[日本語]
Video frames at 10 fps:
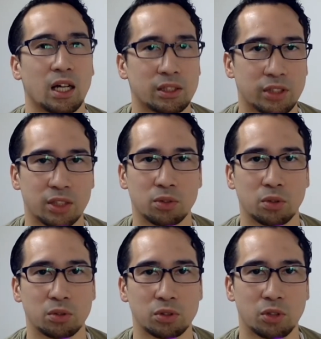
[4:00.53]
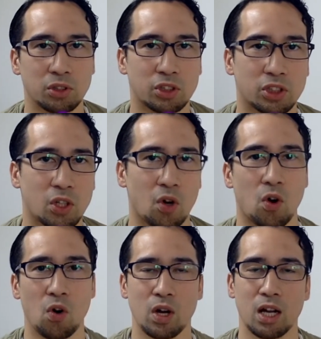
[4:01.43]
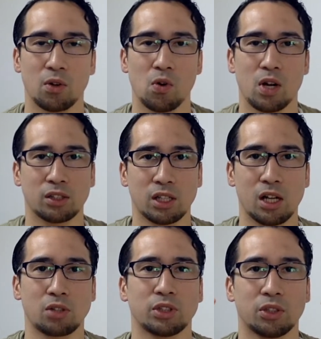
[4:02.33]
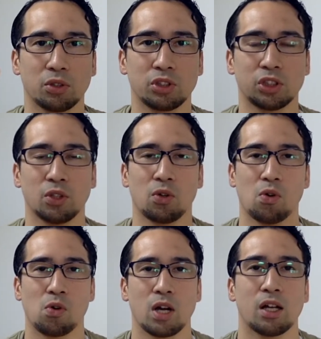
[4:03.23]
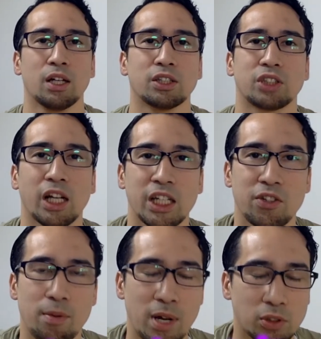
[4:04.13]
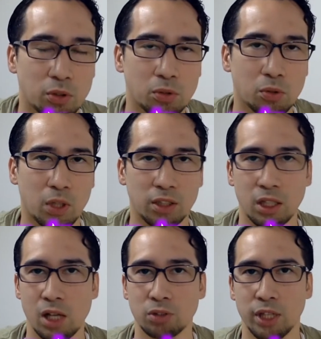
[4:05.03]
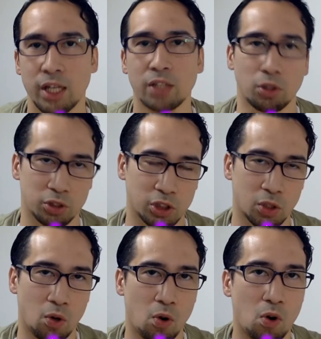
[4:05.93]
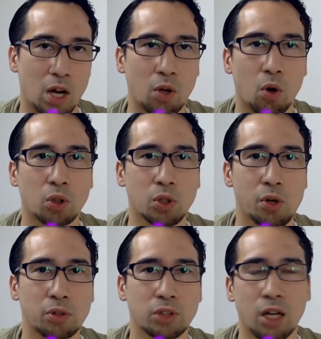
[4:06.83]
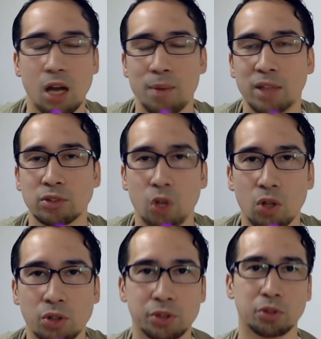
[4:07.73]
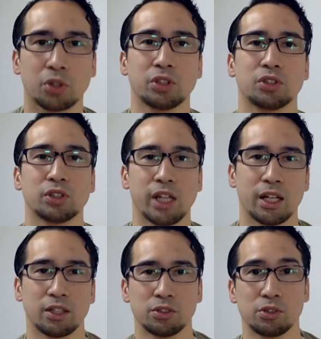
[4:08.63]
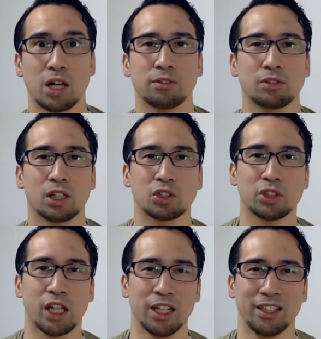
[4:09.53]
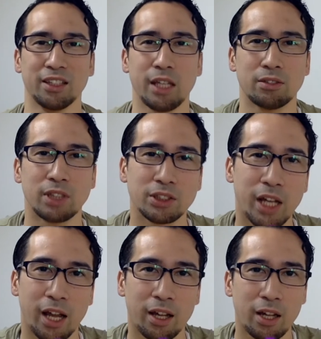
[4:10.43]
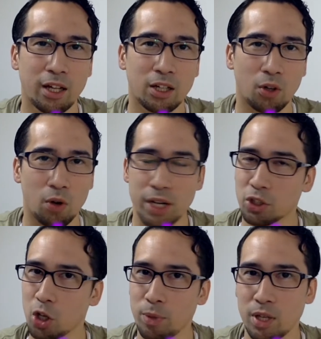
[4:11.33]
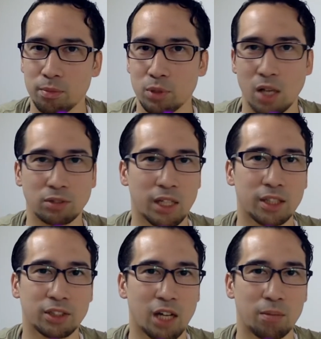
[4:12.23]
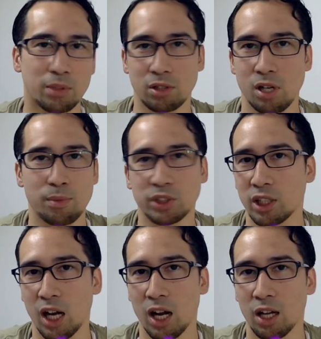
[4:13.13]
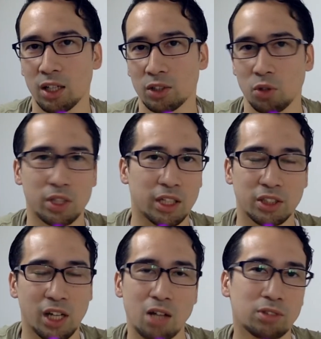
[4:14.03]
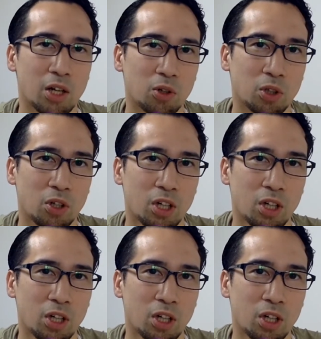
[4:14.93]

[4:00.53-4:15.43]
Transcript: 説得どっちの方が効果高くてどっちの方が社員は満足度が高くてどっちの方が行動力高まるのということについてグラフがすでに出ているんですねこれ興味深くないですか見たくありませんかどれだけ差があるんだろうと